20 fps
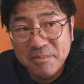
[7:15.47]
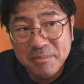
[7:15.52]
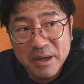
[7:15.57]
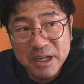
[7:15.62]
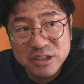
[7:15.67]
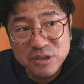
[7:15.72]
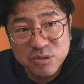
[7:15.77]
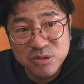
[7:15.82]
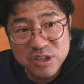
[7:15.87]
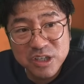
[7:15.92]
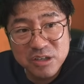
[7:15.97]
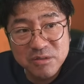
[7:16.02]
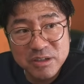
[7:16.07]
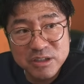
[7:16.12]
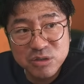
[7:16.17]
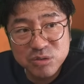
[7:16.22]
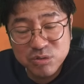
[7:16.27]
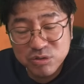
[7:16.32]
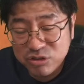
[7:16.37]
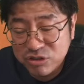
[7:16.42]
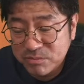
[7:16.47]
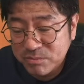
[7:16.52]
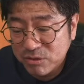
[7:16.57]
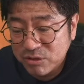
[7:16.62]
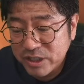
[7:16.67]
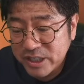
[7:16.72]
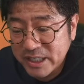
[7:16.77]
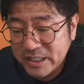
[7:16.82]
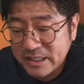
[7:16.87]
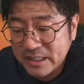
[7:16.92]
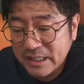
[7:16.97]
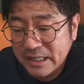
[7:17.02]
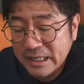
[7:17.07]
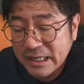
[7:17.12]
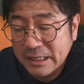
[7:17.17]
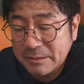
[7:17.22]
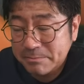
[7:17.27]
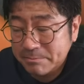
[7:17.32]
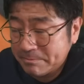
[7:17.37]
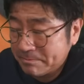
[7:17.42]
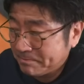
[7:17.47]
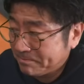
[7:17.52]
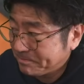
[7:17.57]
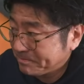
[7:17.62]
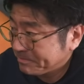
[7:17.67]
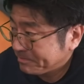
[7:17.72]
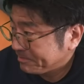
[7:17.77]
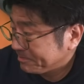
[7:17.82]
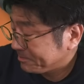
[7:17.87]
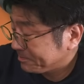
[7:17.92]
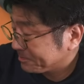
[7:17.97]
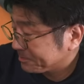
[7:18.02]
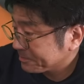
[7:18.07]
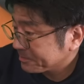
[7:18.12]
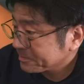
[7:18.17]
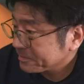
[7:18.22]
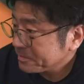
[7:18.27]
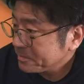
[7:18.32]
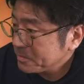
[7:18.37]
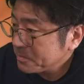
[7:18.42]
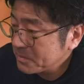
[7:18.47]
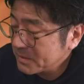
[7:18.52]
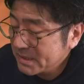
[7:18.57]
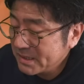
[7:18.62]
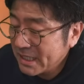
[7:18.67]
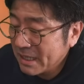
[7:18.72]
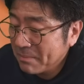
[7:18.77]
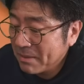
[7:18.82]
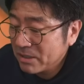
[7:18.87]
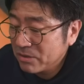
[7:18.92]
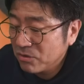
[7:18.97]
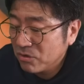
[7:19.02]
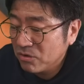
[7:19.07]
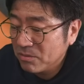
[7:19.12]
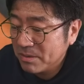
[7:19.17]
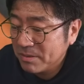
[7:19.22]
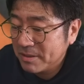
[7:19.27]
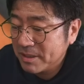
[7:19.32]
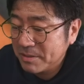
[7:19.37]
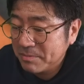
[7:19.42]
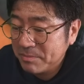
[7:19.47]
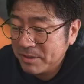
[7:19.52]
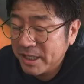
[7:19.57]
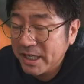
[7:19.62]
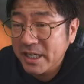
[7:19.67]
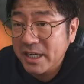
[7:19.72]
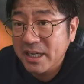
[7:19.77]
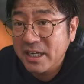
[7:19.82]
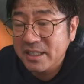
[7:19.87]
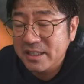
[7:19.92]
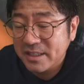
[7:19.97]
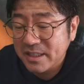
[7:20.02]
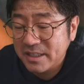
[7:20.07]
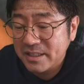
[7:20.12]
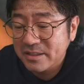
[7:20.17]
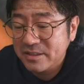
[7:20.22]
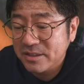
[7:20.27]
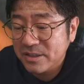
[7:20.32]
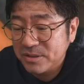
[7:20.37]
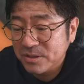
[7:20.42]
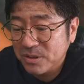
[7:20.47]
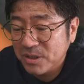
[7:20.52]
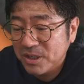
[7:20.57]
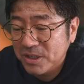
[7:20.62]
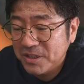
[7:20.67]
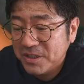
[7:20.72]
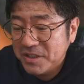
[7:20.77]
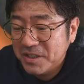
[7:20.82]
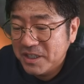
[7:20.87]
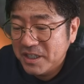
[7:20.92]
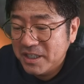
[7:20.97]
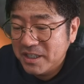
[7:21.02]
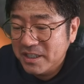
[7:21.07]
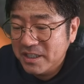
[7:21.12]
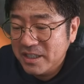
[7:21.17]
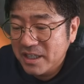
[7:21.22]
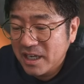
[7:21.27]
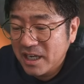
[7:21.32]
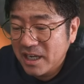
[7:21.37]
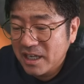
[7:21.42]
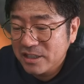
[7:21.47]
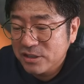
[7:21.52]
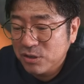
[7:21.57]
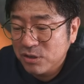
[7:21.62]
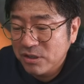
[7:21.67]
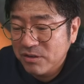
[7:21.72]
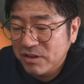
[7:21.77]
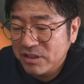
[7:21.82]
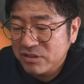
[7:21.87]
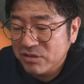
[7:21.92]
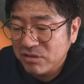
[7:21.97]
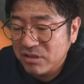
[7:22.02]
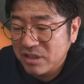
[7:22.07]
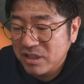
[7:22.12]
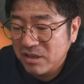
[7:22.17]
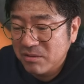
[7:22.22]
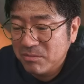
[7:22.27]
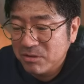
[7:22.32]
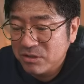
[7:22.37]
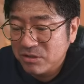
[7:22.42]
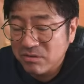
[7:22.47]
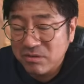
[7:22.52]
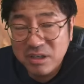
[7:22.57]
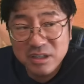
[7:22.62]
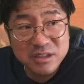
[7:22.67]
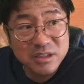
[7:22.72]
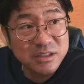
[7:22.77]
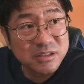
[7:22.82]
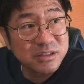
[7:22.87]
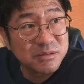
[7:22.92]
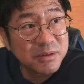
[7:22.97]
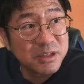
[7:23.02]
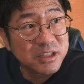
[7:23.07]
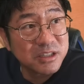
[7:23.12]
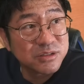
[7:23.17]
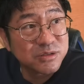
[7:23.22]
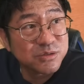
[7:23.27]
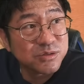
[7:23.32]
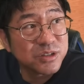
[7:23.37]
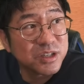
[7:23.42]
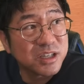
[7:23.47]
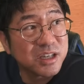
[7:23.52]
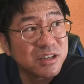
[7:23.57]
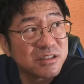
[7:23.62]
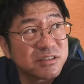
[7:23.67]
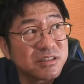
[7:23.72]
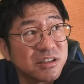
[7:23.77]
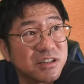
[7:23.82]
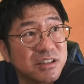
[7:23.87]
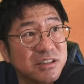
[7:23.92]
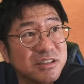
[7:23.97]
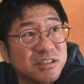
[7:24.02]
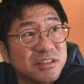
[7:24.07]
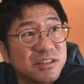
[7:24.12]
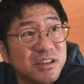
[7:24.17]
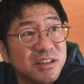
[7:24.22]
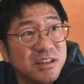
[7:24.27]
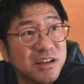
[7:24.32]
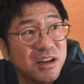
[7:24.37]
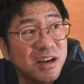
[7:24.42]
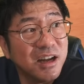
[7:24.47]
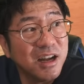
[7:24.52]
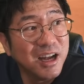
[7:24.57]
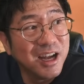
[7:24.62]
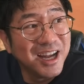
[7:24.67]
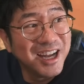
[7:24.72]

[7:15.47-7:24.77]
まあその日はちょっと曇りやったから山の方まで見れなかったですけど、いやー、それはそれで面白かったですね。またその絵描きたなってきたな。